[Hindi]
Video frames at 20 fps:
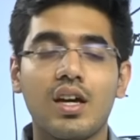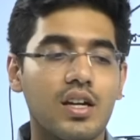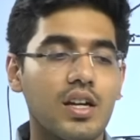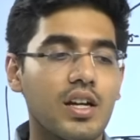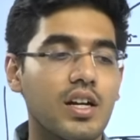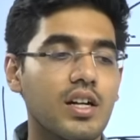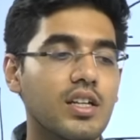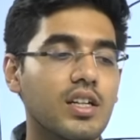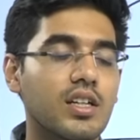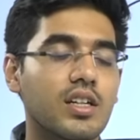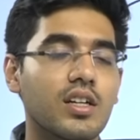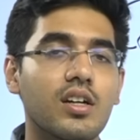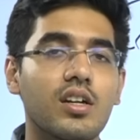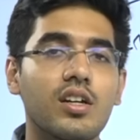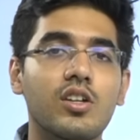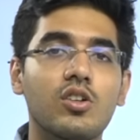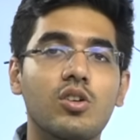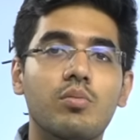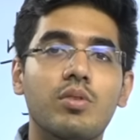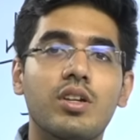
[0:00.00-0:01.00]
कि इंडिया का
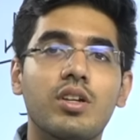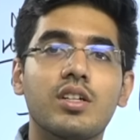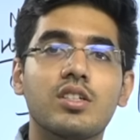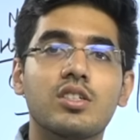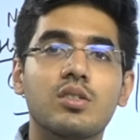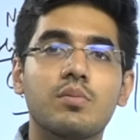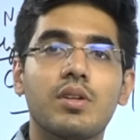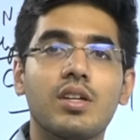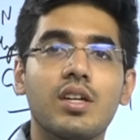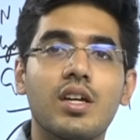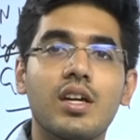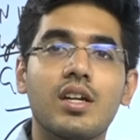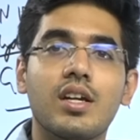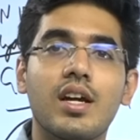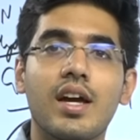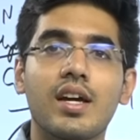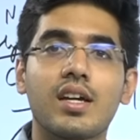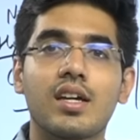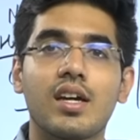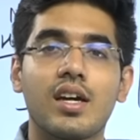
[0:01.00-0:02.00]
रिन्यूएबल एनर्जी में ये
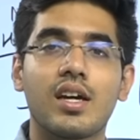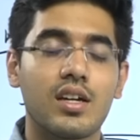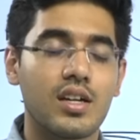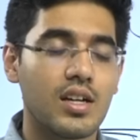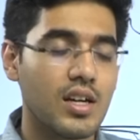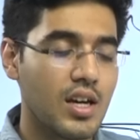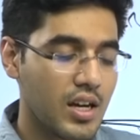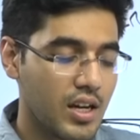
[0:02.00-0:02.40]
रैंक है